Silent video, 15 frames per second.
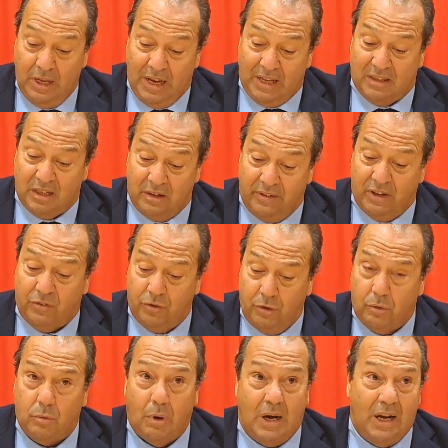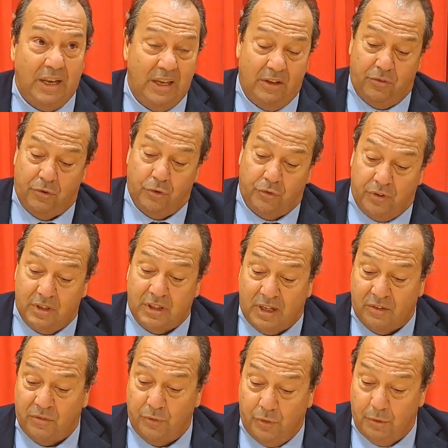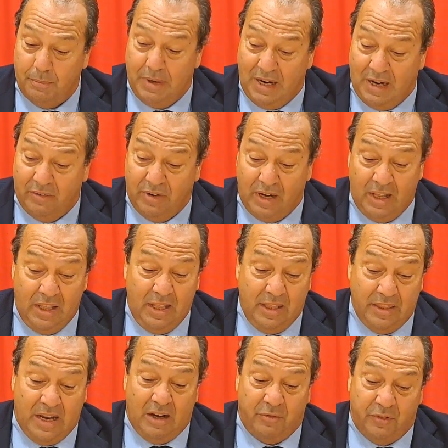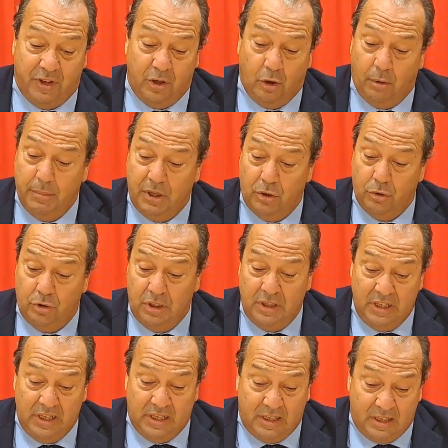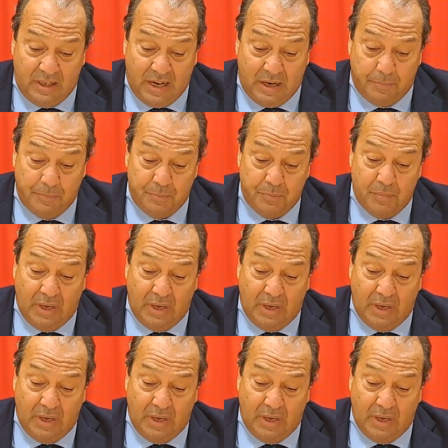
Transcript: attraverso il quale esso si trasformava da fenomeno di nicchia